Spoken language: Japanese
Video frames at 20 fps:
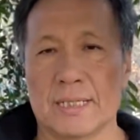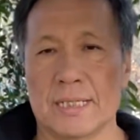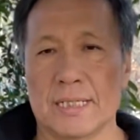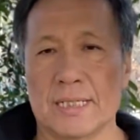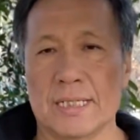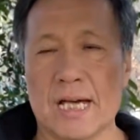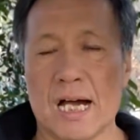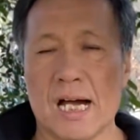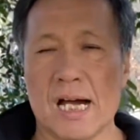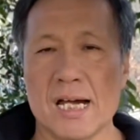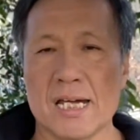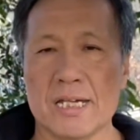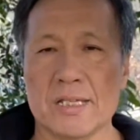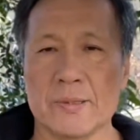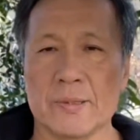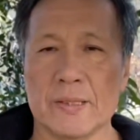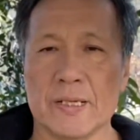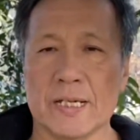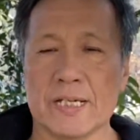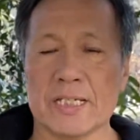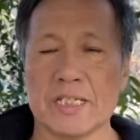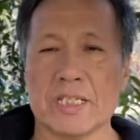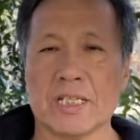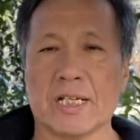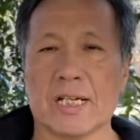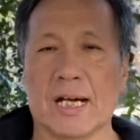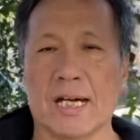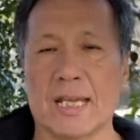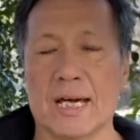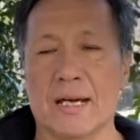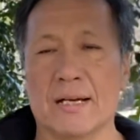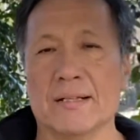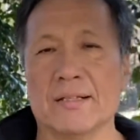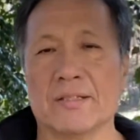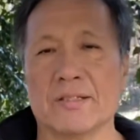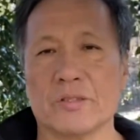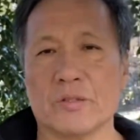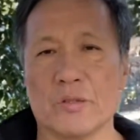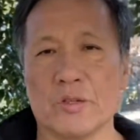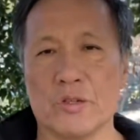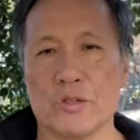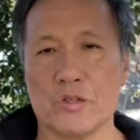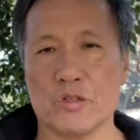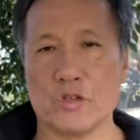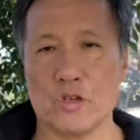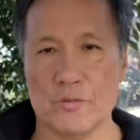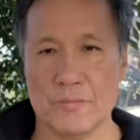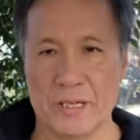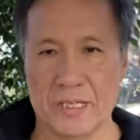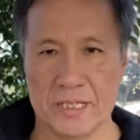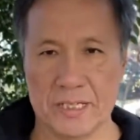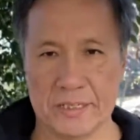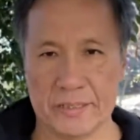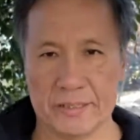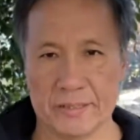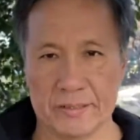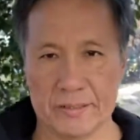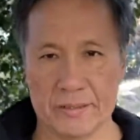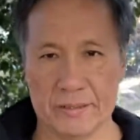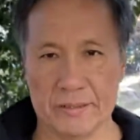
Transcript: 長いの歴史からそういう証明です。